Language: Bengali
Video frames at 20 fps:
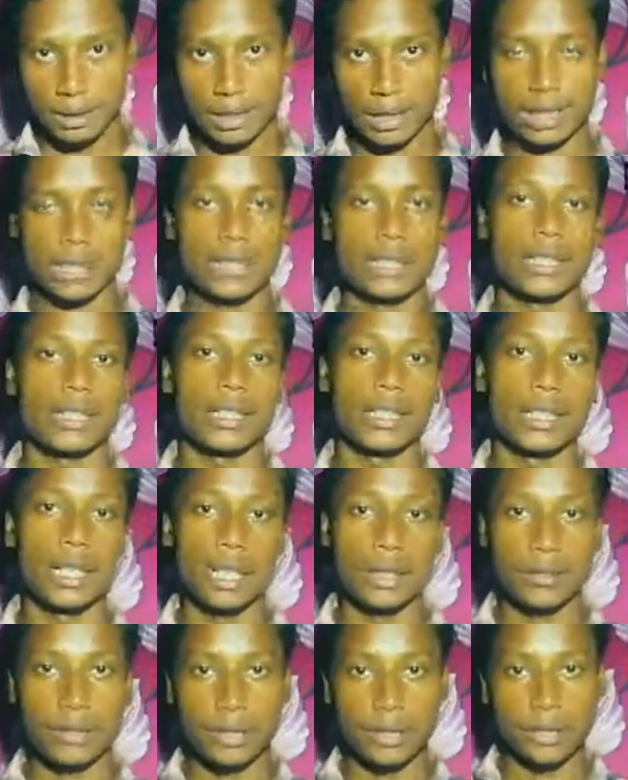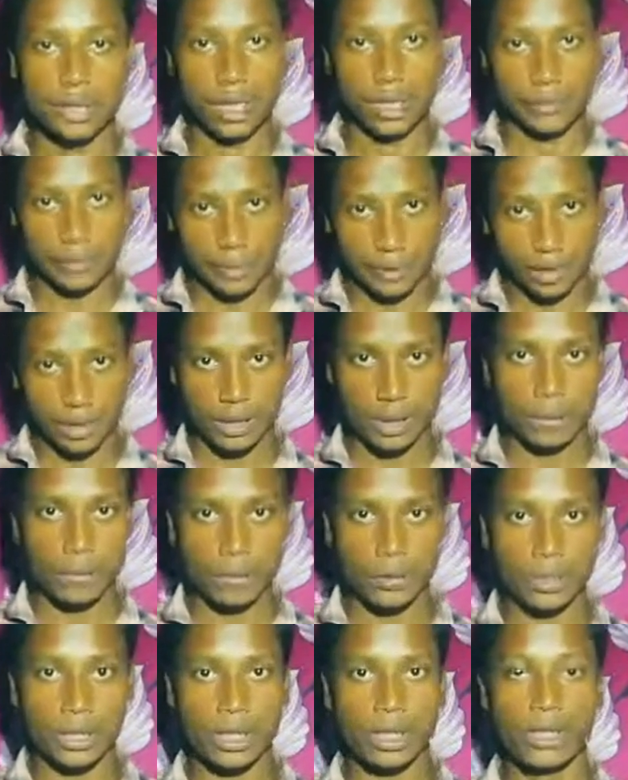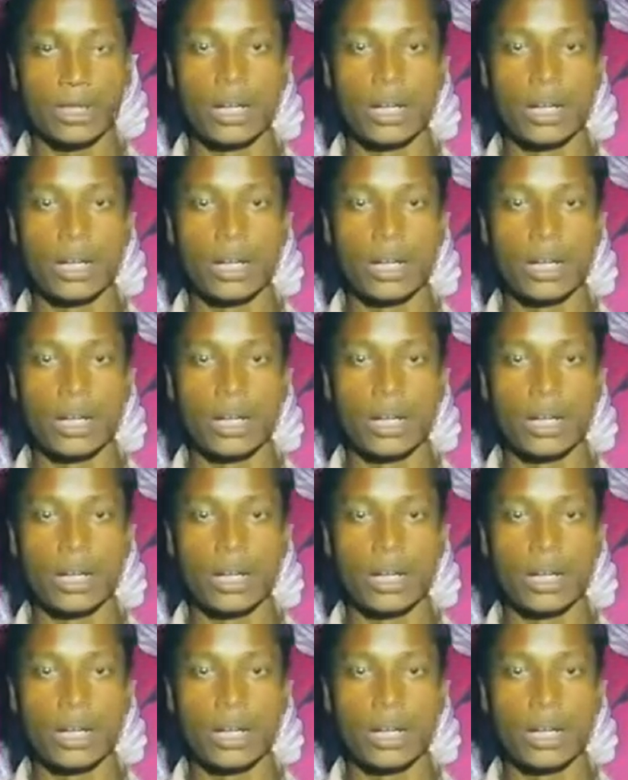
চ্যানেলটিকে এখনই সাবস্ক্রাইব করে